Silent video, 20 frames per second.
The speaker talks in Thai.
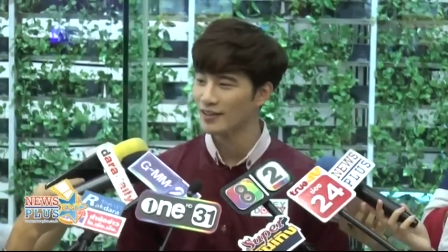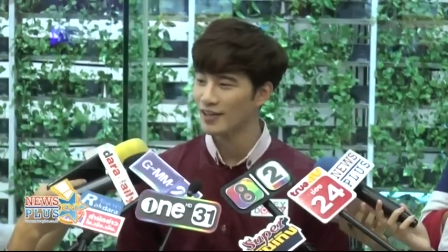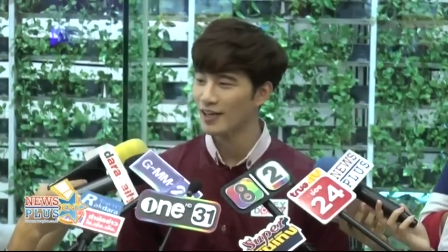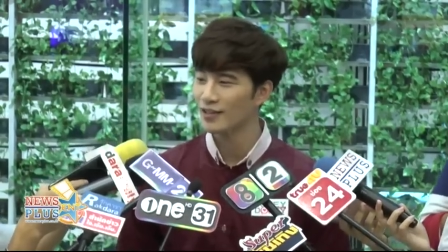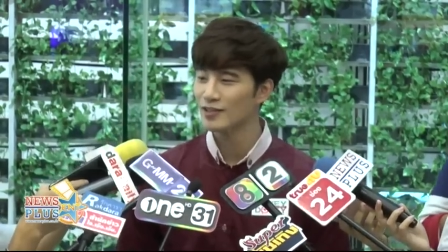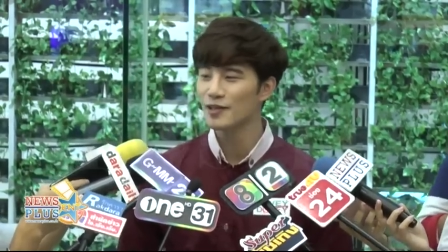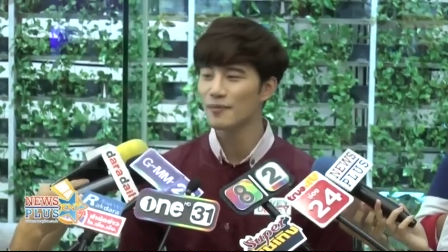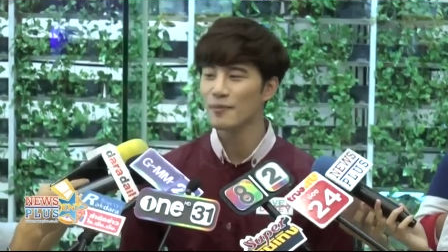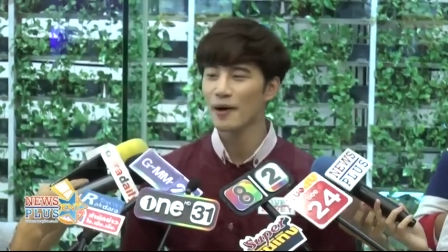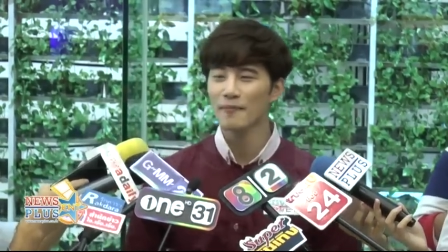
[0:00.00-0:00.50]

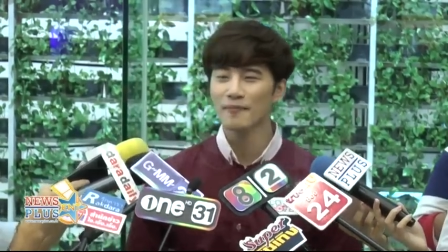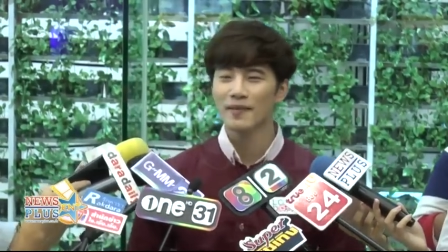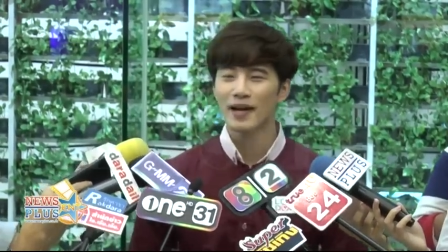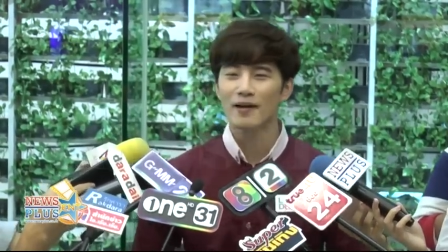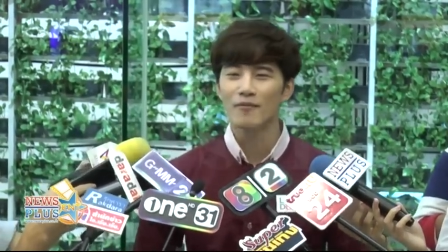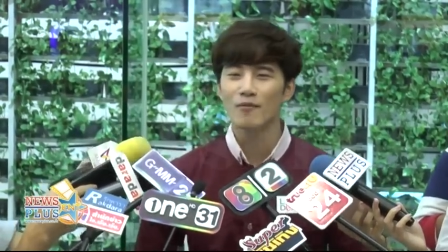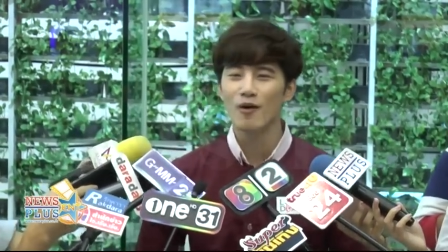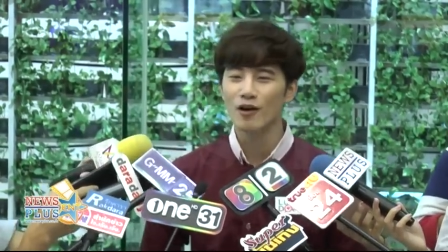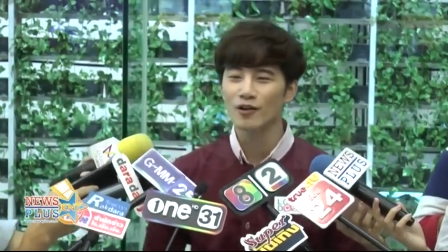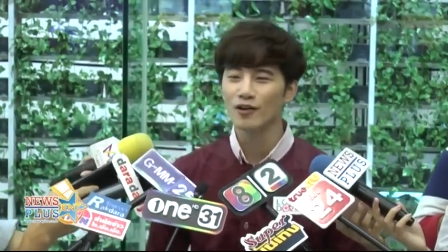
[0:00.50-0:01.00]
เขาจะแบบ
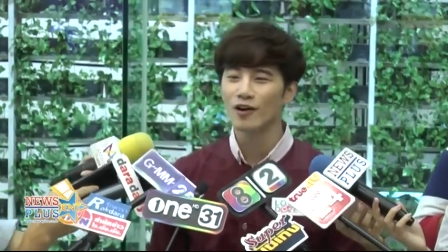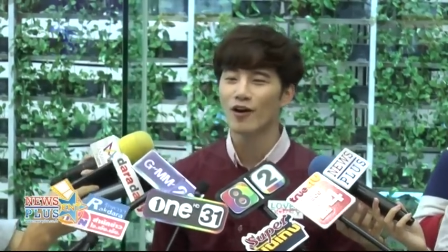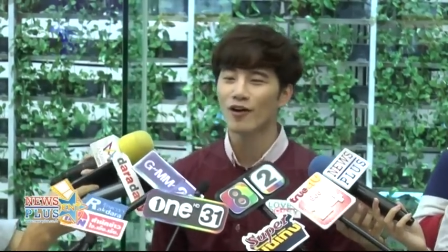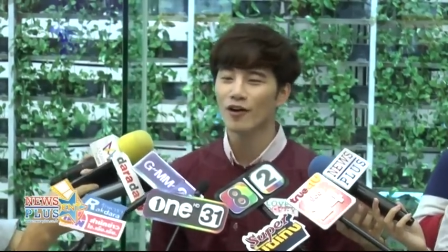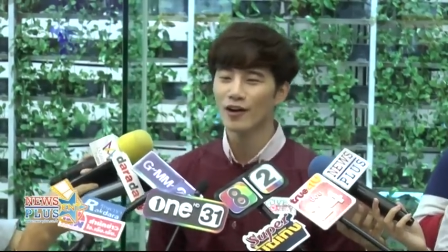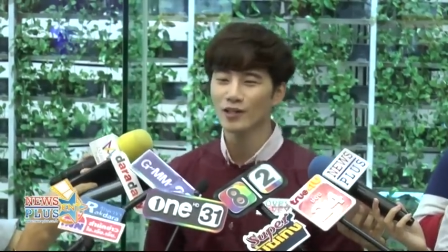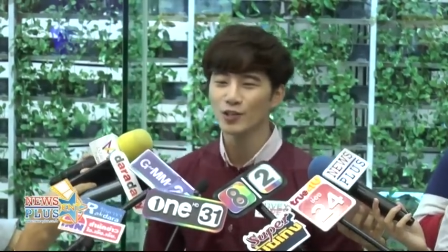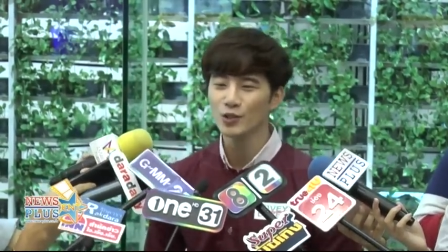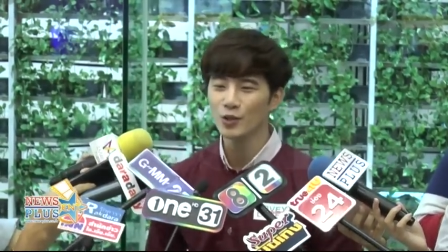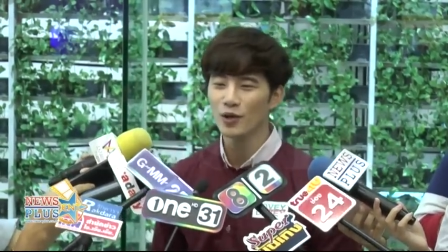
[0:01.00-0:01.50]
นั่งมองท้อง
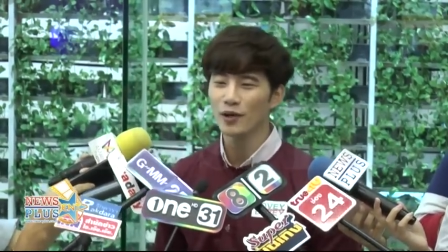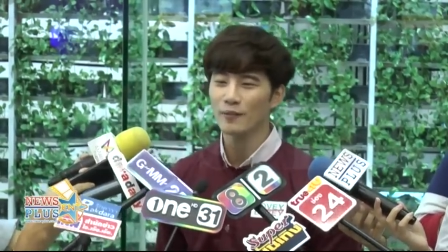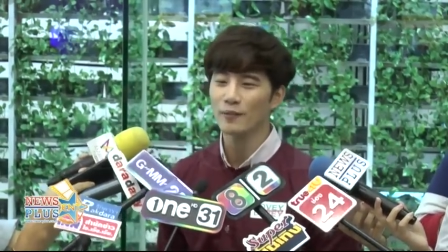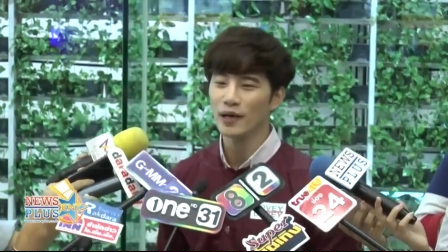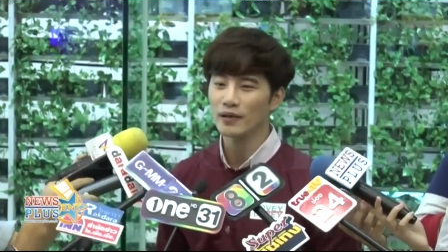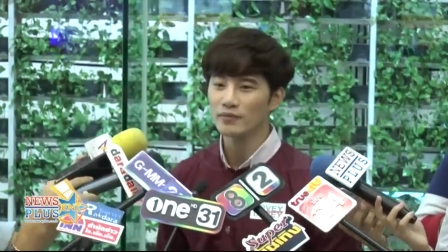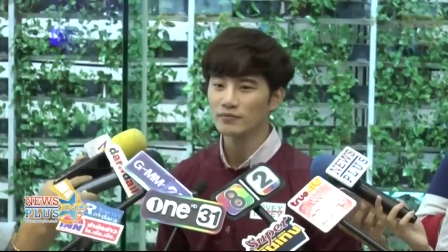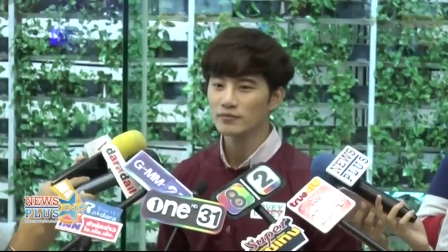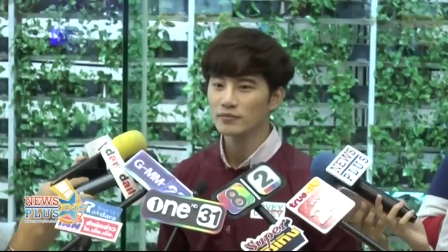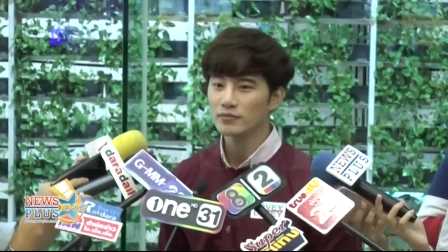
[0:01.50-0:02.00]
เขาทุกวันแบ
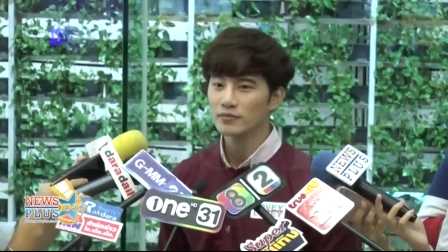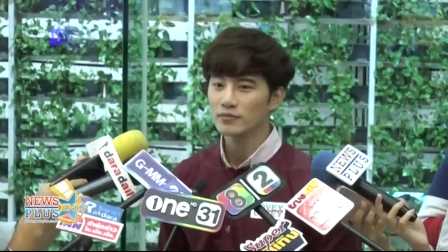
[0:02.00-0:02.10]
บ